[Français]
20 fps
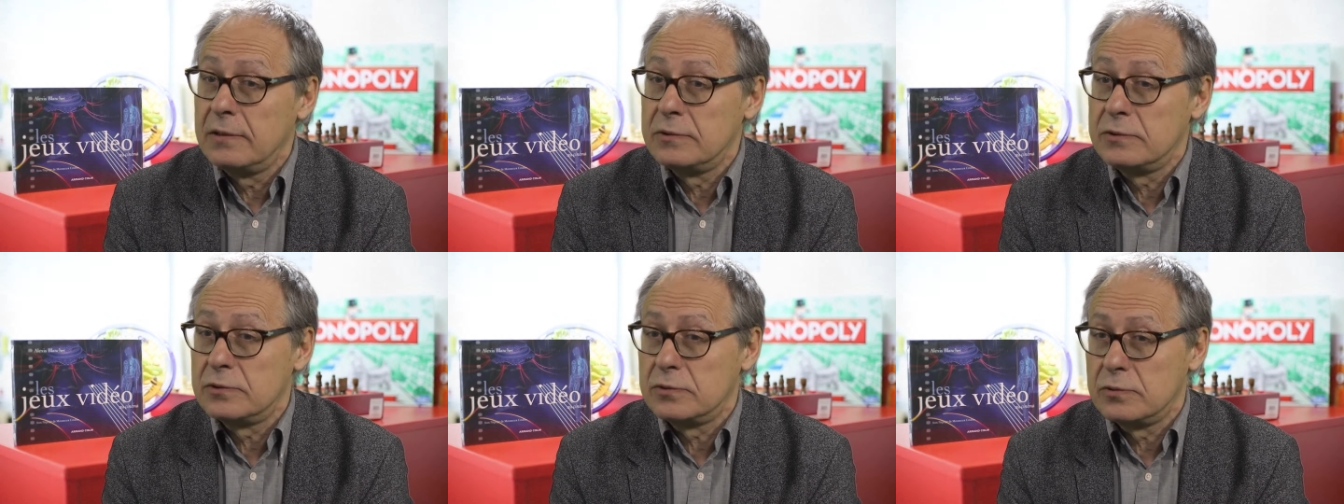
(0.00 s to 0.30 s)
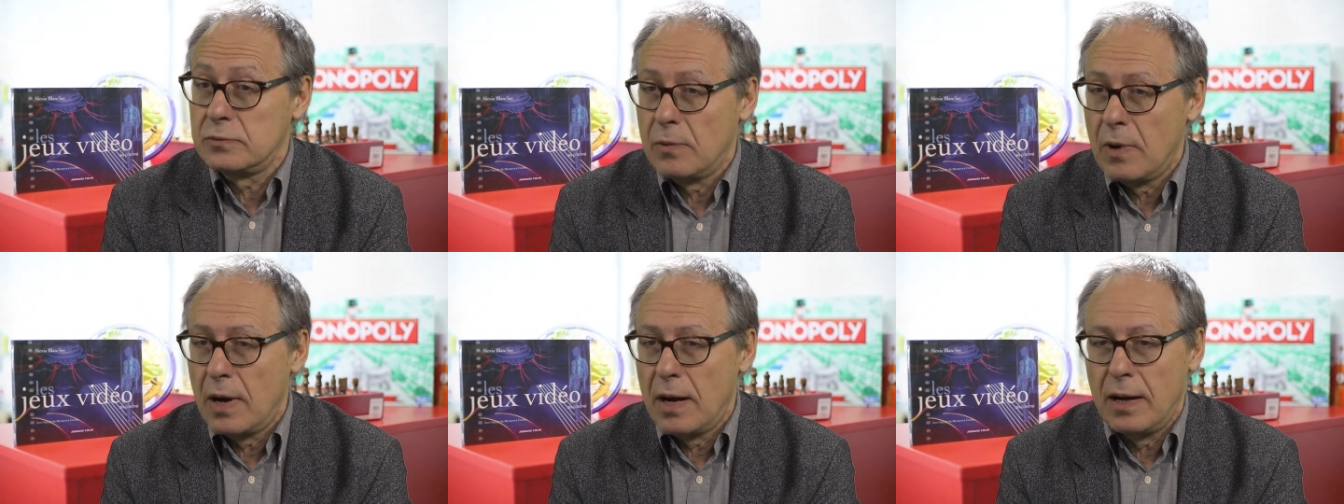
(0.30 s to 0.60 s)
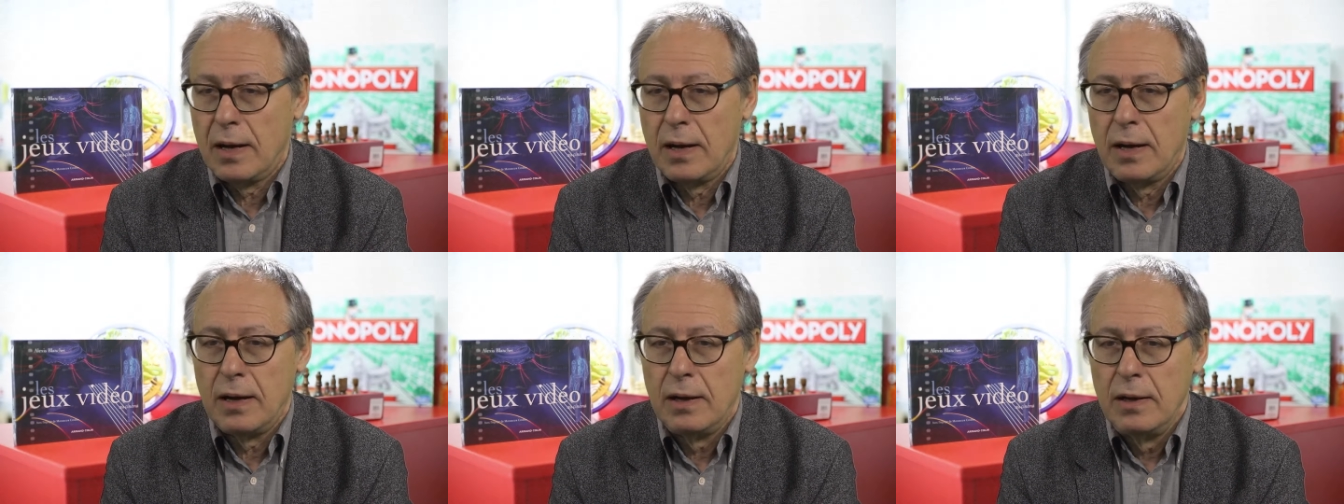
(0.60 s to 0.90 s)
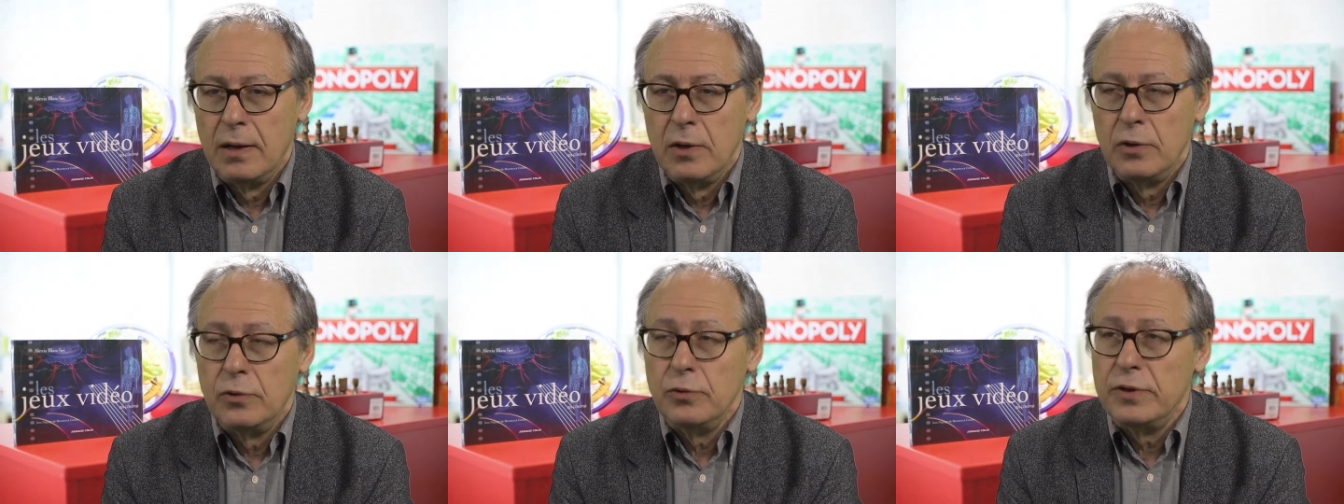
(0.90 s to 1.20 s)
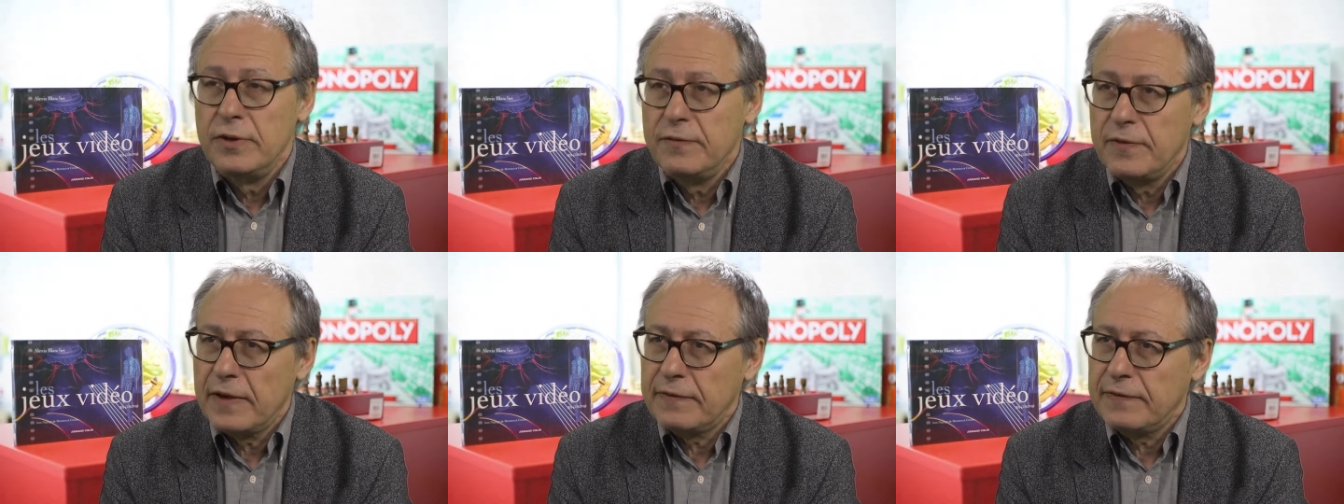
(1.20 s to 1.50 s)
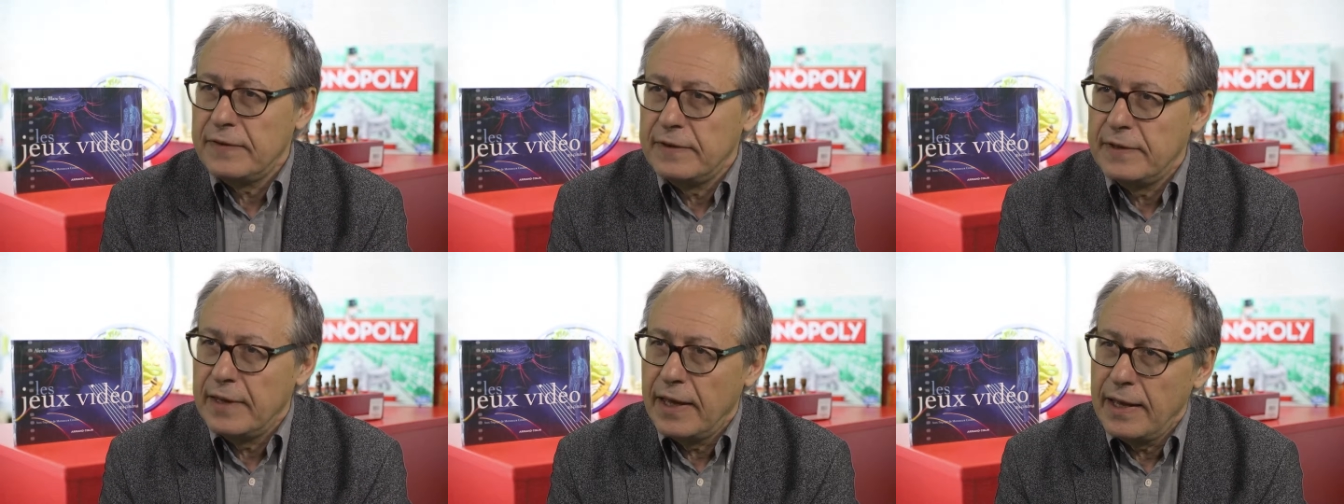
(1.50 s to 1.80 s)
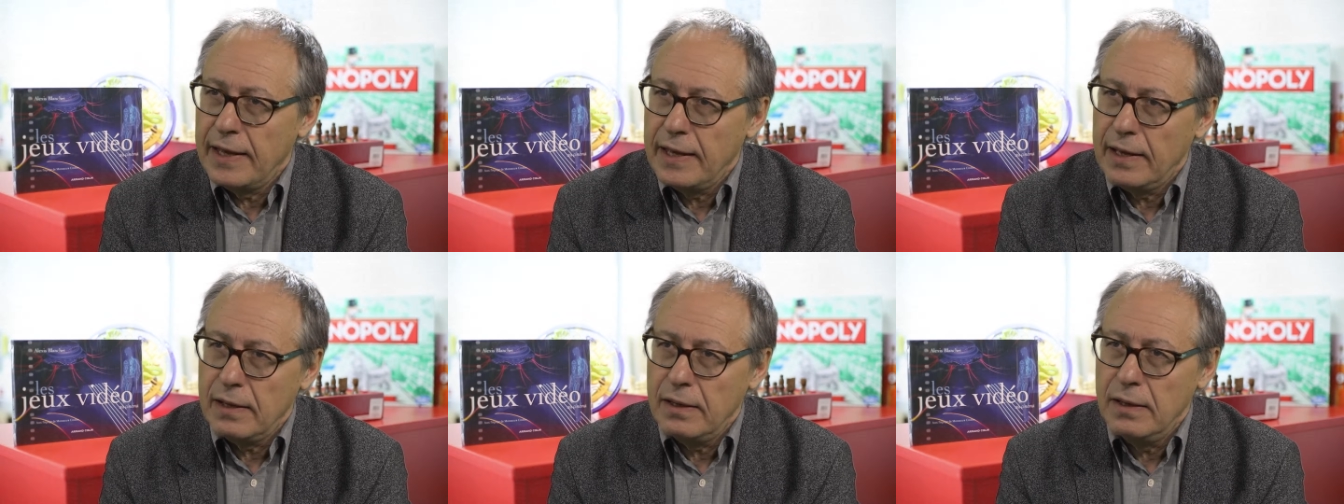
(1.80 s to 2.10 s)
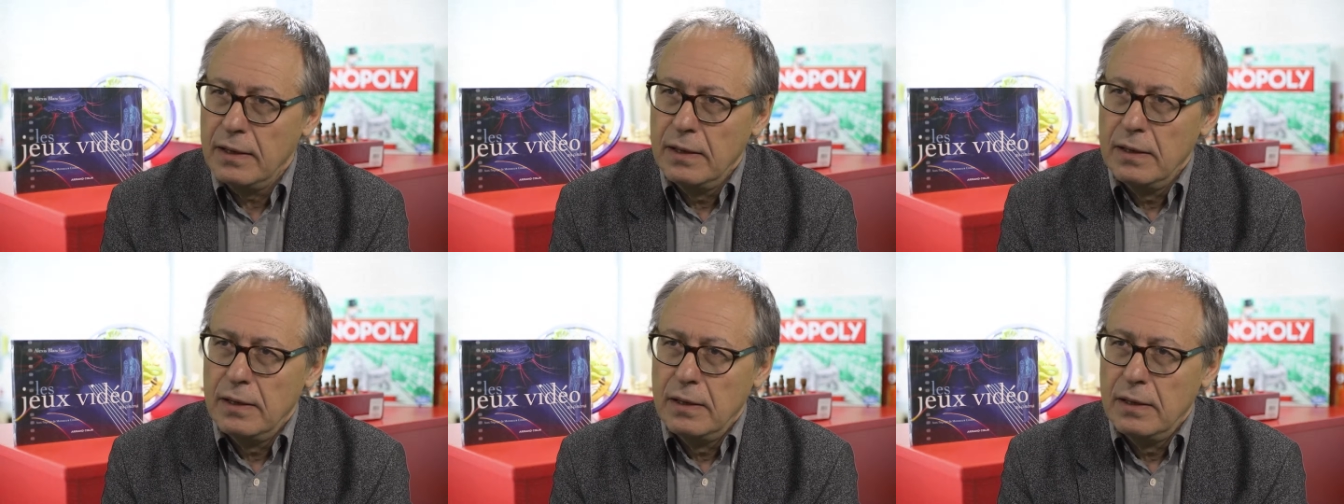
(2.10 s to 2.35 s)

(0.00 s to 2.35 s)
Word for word: soit universitaire,